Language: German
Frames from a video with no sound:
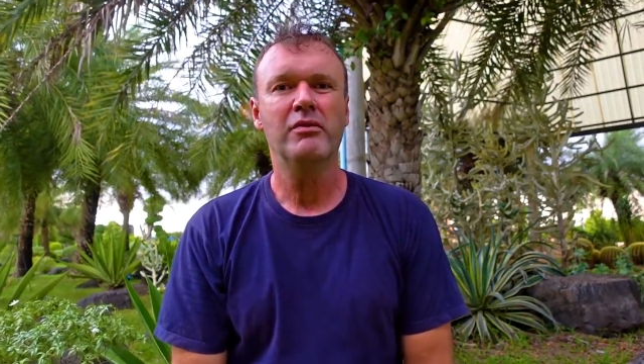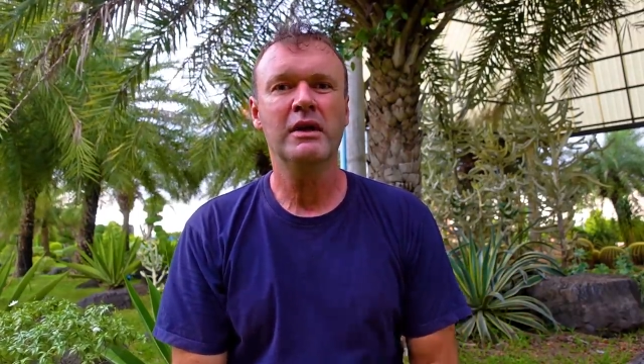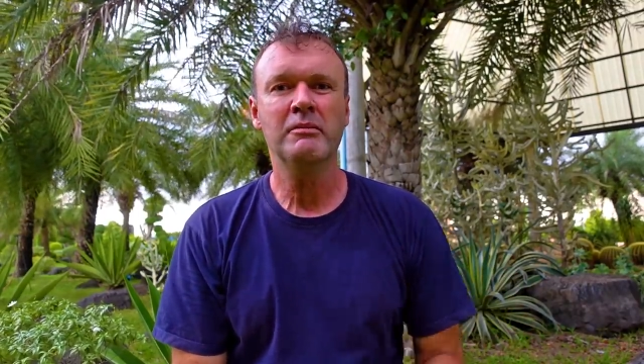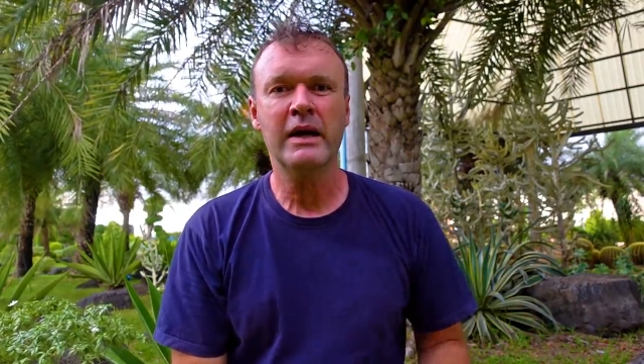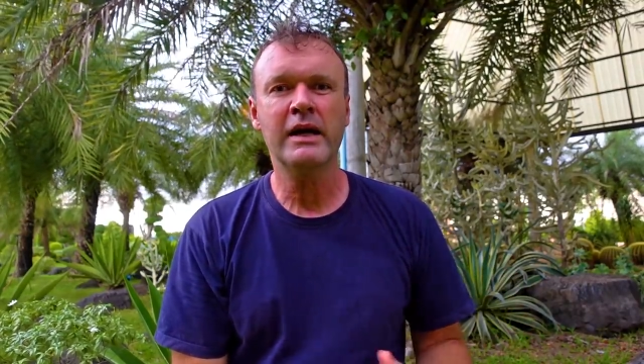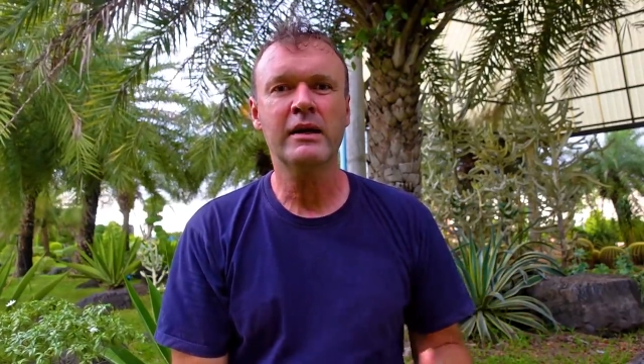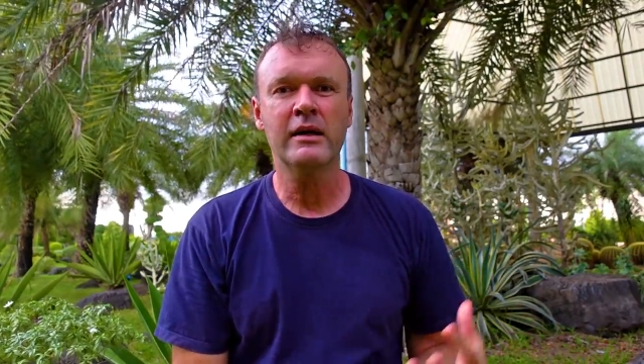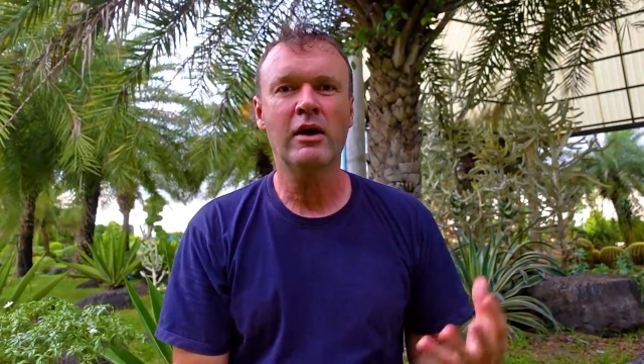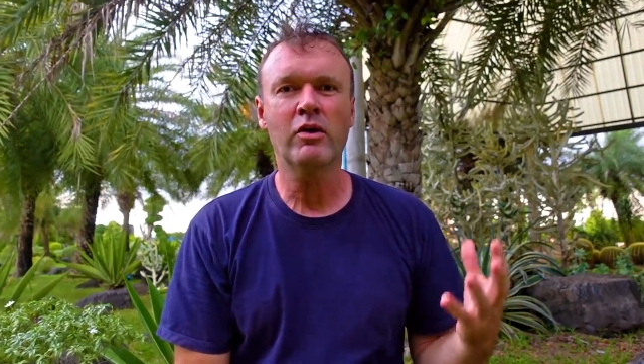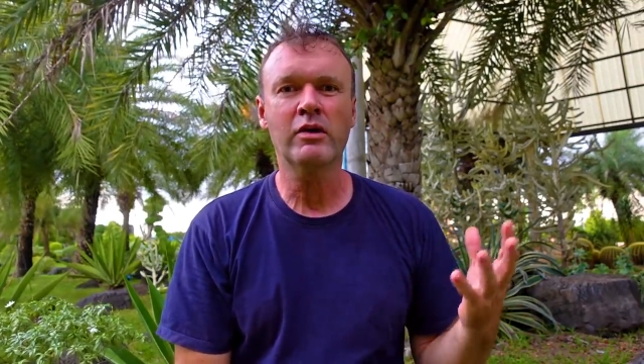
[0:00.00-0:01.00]
in
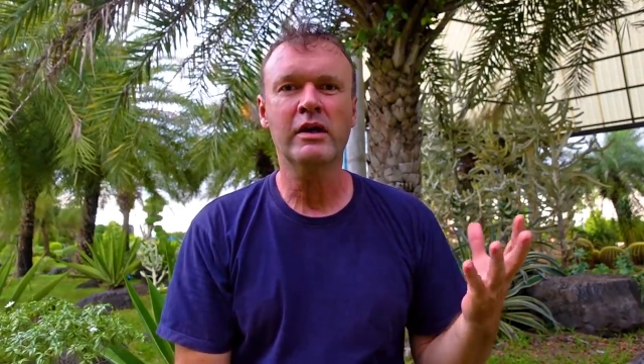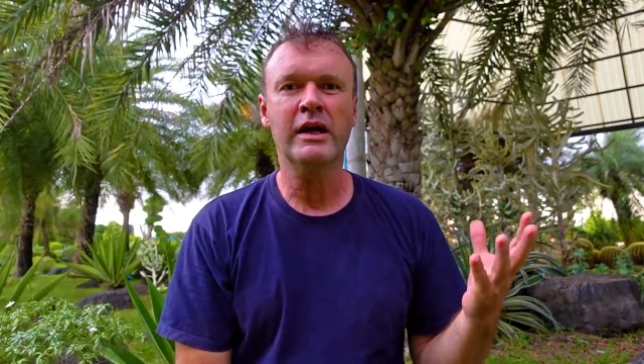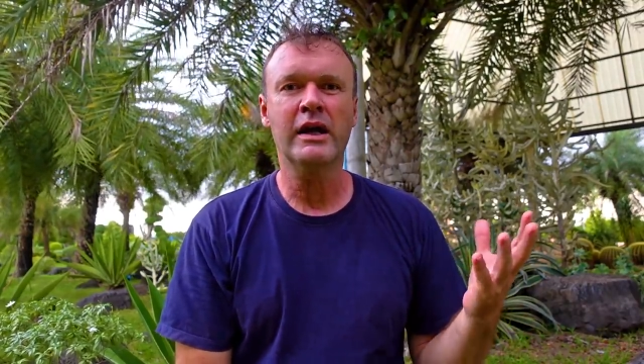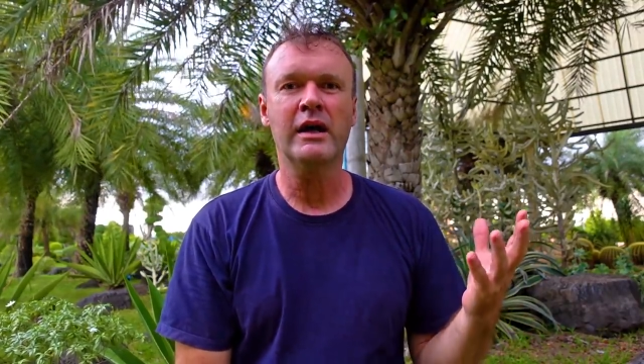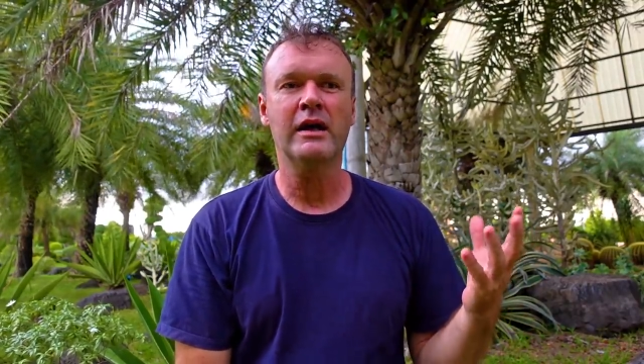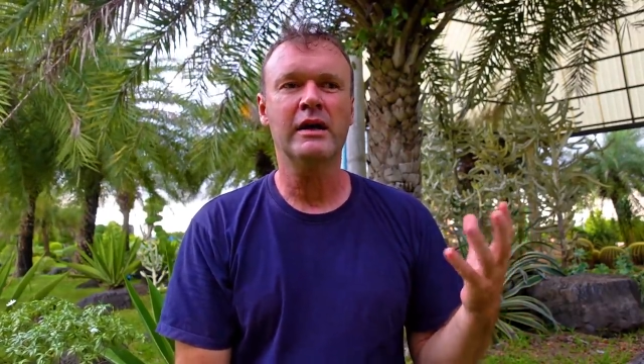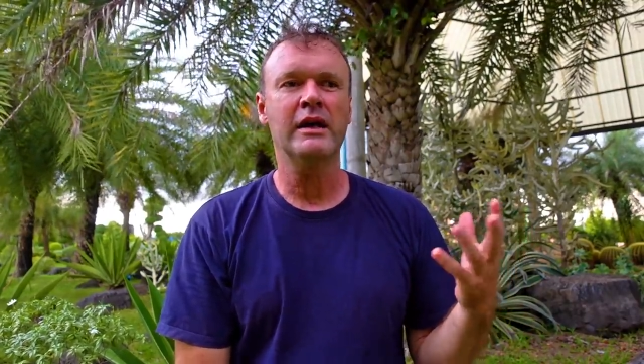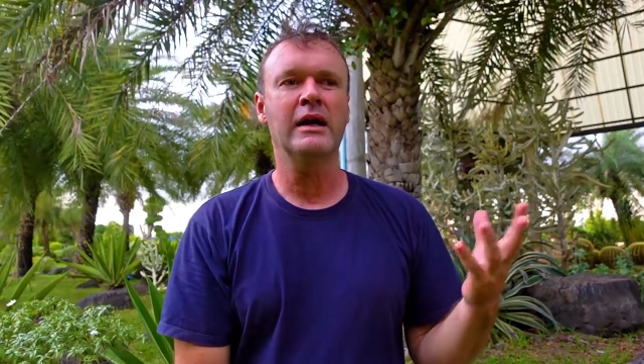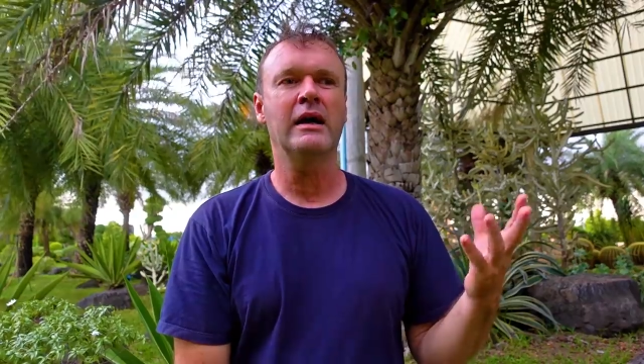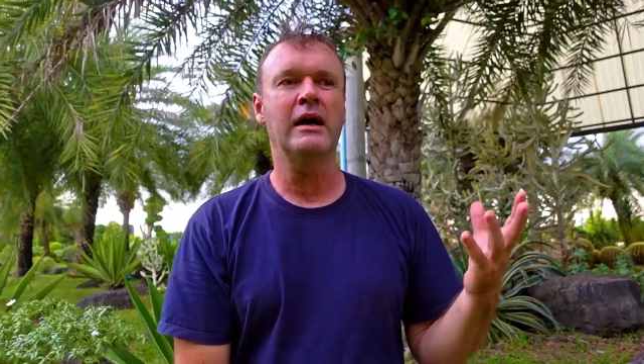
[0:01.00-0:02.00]
meinen Augen der,
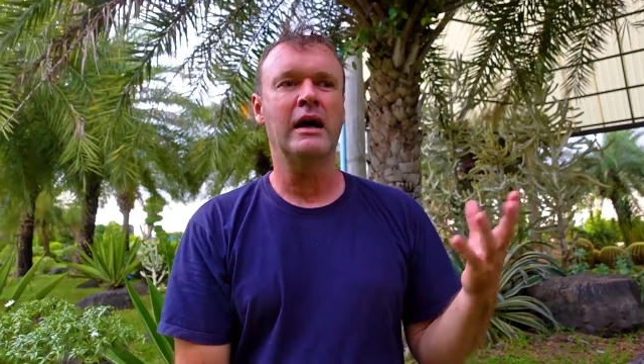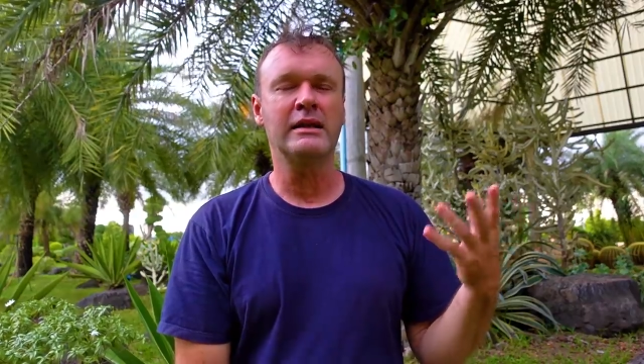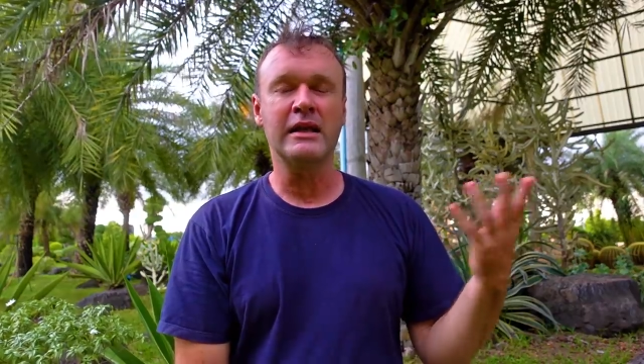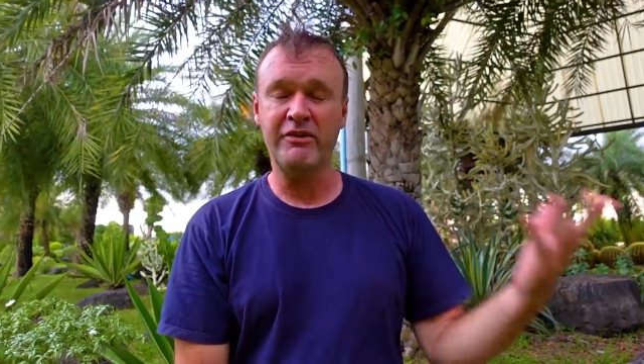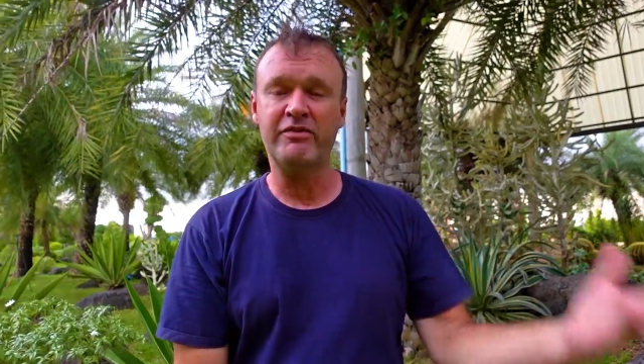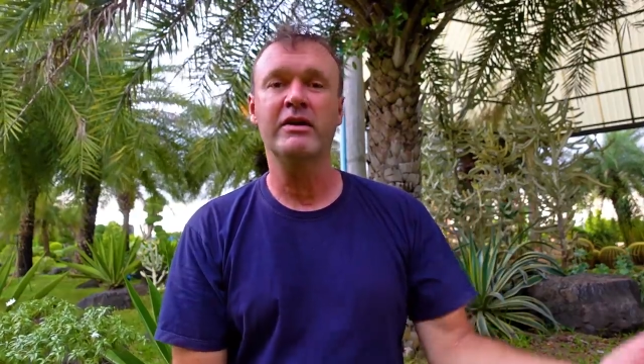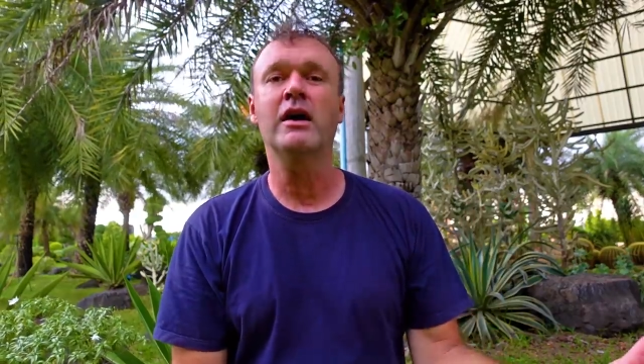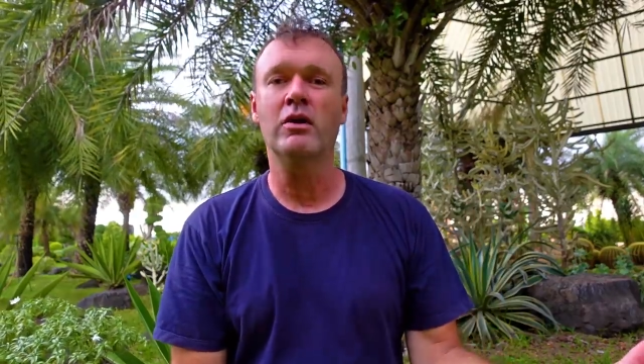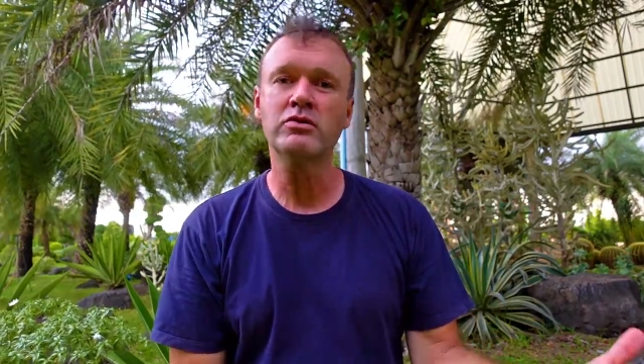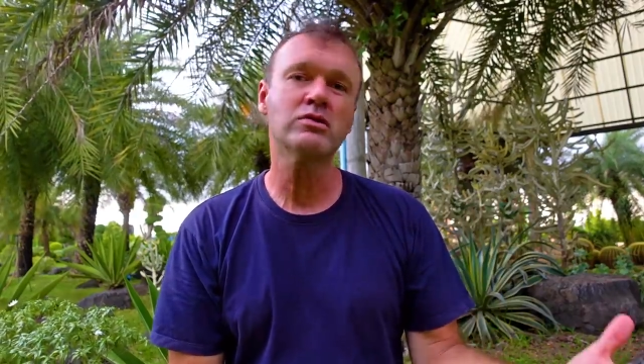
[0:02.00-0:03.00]
der
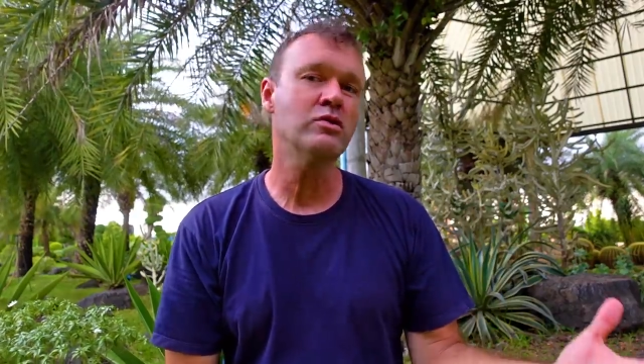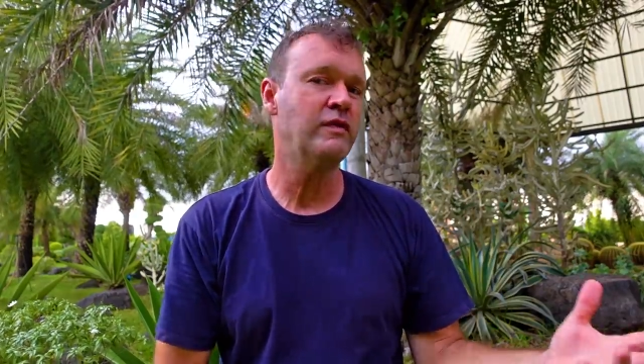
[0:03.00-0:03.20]
treffende Ausdruck,